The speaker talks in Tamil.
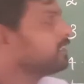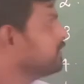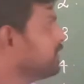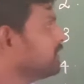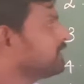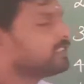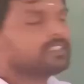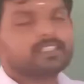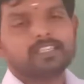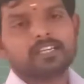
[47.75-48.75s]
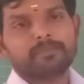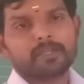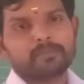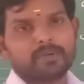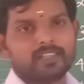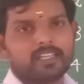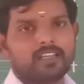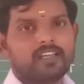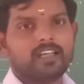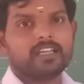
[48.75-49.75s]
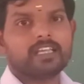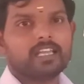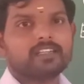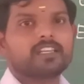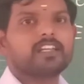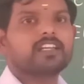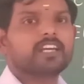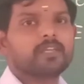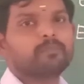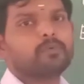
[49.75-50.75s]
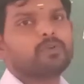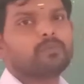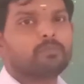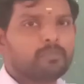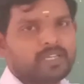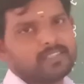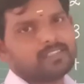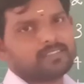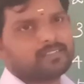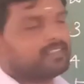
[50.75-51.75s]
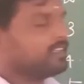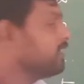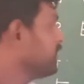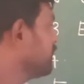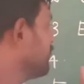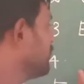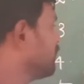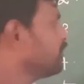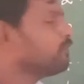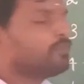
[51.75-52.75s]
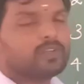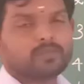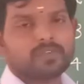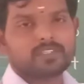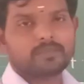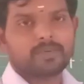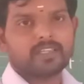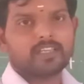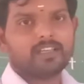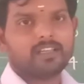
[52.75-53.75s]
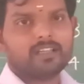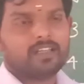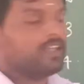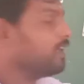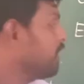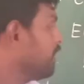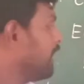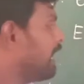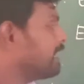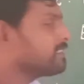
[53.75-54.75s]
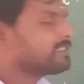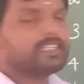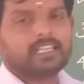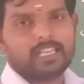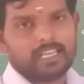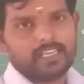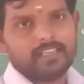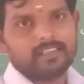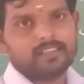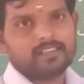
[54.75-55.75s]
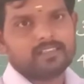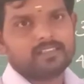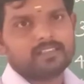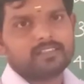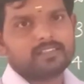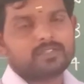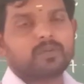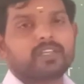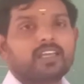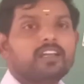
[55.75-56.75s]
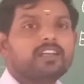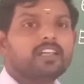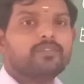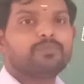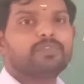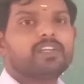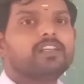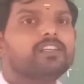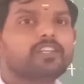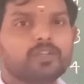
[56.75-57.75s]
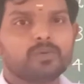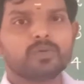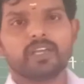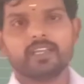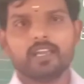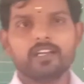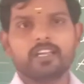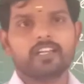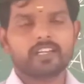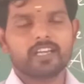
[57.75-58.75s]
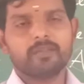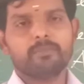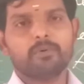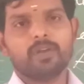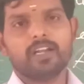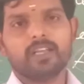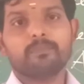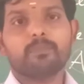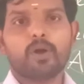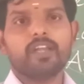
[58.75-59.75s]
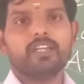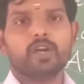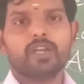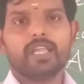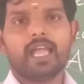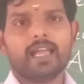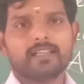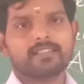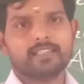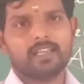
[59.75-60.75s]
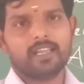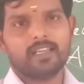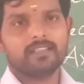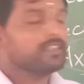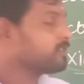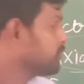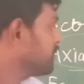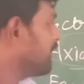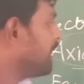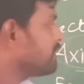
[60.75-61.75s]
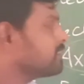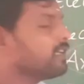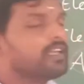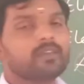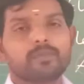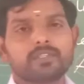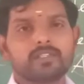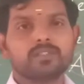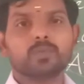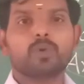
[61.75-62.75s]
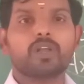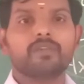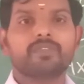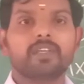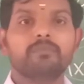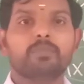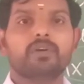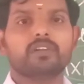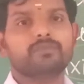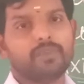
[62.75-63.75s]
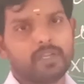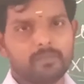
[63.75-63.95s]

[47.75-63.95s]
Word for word: தென் தேர்ட் டாபிக் பார்த்திங்கன்னா எலக்ட்ரிக் டைபோல் மூமெண்ட் தென் ஃபோர்த் கொஷின் பார்த்திங்கன்னா ஆக்சியல் லைன் ஸோ எலக்ட்ரிக் ஃபீல்டு டியூ டு அன் எலக்ட்ரிக் டைபோல் அட் எ பாயிண்ட் ஆன் ஏ ஆக்சியல் லைன் ஸோ இந்த ஆக்சியல் லைன் கொஷின்ஸ் ஒன் ஆஃப் த இம்பார்ட்டன்ட் ஃபைவ்